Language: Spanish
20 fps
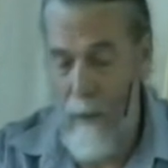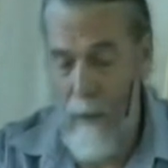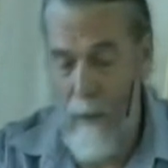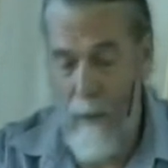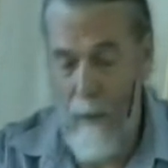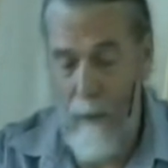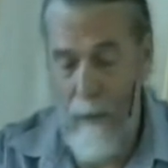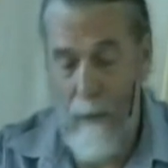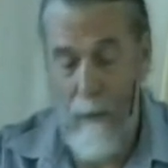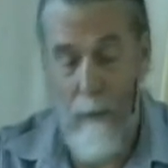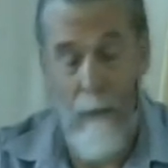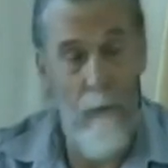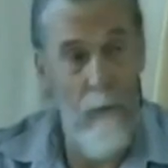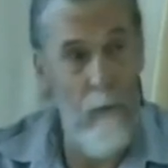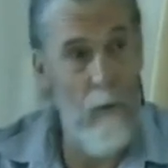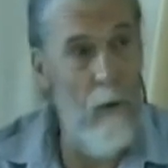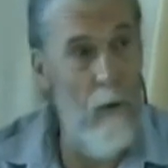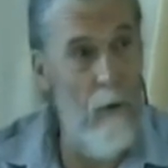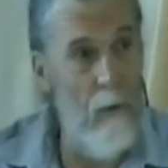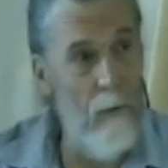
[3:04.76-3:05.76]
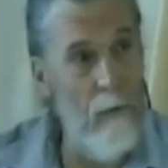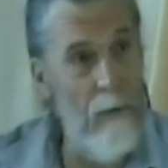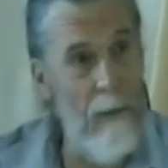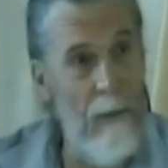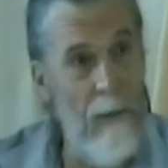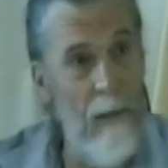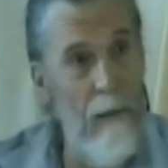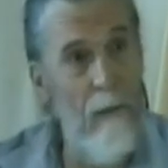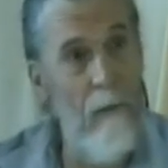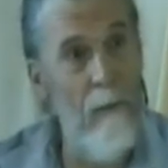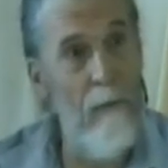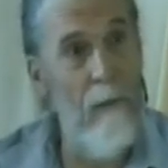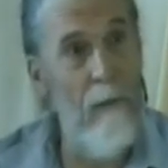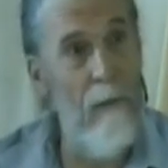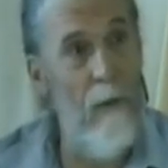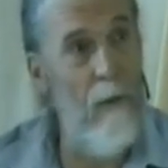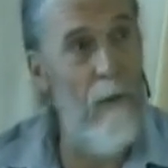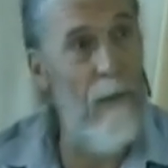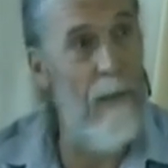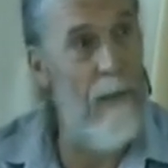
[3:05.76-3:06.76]
obviamente por el presidente,
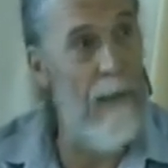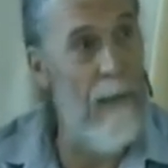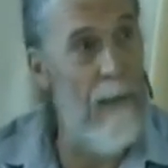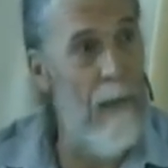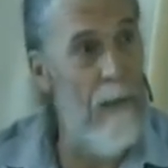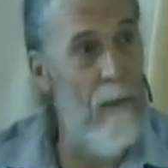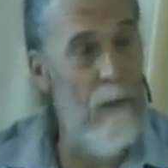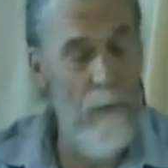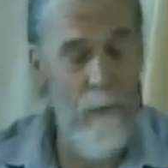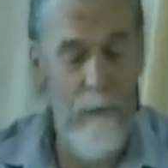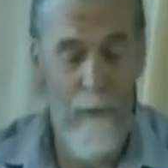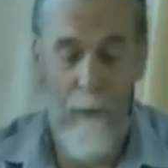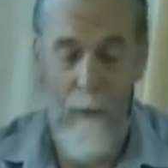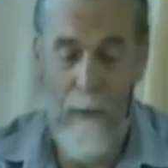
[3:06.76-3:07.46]
eh,